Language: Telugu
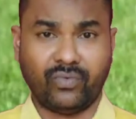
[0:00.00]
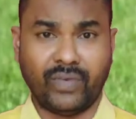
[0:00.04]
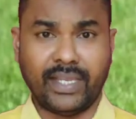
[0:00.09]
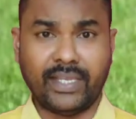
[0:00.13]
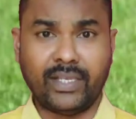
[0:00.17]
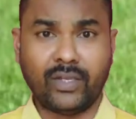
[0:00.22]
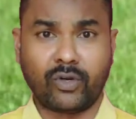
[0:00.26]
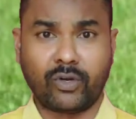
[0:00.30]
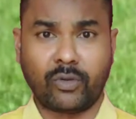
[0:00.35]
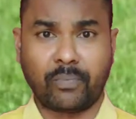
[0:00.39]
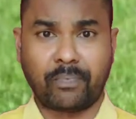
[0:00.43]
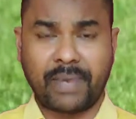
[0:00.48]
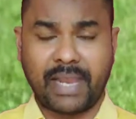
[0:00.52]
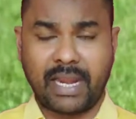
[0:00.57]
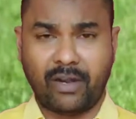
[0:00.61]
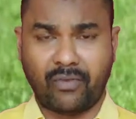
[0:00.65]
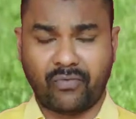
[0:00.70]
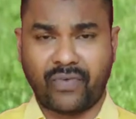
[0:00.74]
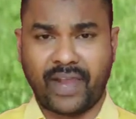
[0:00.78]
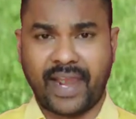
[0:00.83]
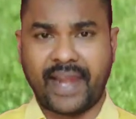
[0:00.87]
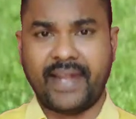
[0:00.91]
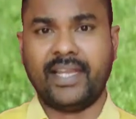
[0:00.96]
వెయ్యి
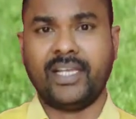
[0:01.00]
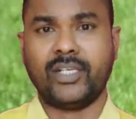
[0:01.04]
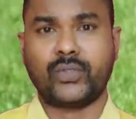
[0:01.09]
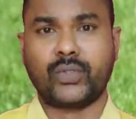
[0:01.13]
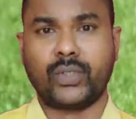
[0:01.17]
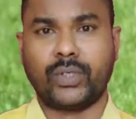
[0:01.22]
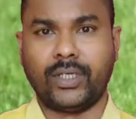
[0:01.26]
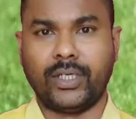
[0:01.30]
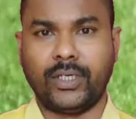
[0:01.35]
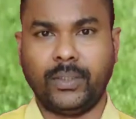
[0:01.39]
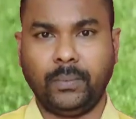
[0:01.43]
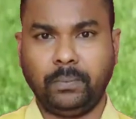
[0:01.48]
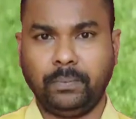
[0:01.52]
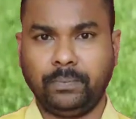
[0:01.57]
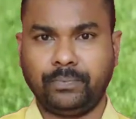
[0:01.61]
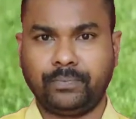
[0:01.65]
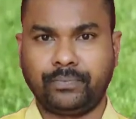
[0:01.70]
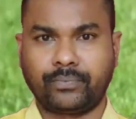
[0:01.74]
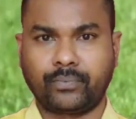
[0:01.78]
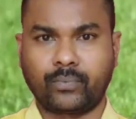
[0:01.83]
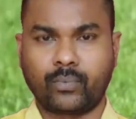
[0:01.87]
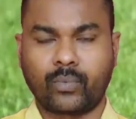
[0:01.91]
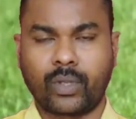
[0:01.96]
రూపాయలు ఫైన్ వేస్తున్నాం
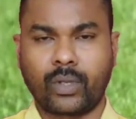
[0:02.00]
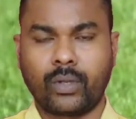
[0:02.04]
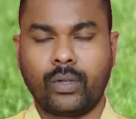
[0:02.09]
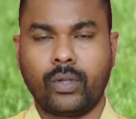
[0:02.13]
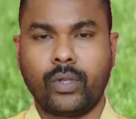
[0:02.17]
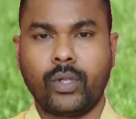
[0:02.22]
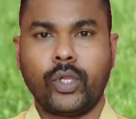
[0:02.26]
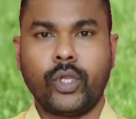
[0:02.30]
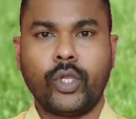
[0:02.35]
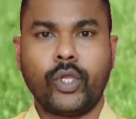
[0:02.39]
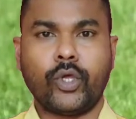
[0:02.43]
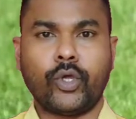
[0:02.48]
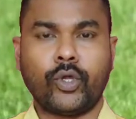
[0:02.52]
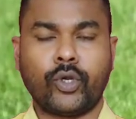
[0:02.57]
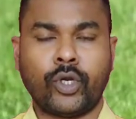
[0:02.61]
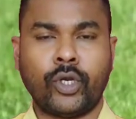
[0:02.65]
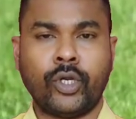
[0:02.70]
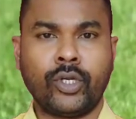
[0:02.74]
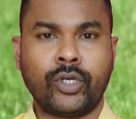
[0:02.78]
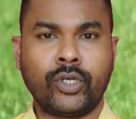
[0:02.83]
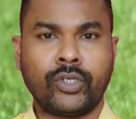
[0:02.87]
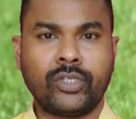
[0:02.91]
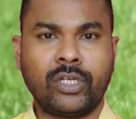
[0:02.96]

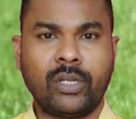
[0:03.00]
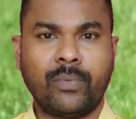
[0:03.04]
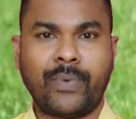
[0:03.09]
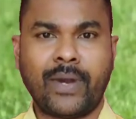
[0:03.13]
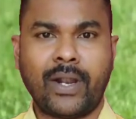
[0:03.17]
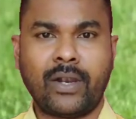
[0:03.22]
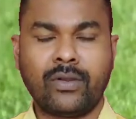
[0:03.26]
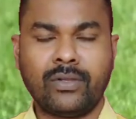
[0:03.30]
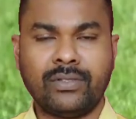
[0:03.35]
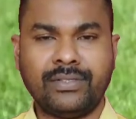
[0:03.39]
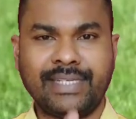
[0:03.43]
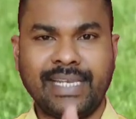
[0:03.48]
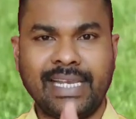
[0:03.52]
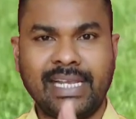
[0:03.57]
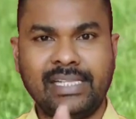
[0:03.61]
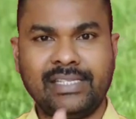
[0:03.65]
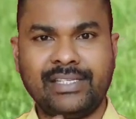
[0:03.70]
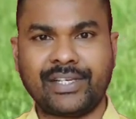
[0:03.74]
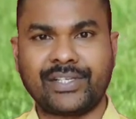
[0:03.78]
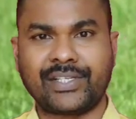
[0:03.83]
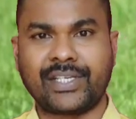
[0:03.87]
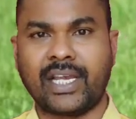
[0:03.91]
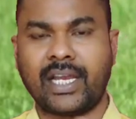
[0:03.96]
రెండు రోజుల పాటు
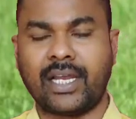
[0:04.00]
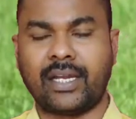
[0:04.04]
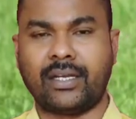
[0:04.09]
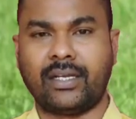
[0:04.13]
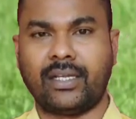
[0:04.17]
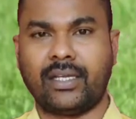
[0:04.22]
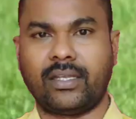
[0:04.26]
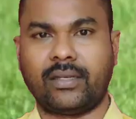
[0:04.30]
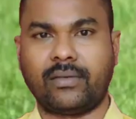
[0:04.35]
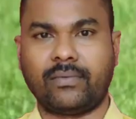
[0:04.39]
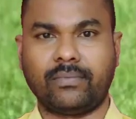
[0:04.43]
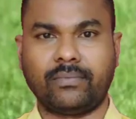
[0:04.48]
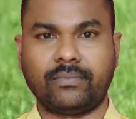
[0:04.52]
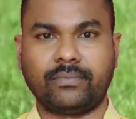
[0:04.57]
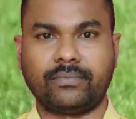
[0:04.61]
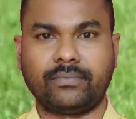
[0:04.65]
జైలు శిక్ష అన్నారు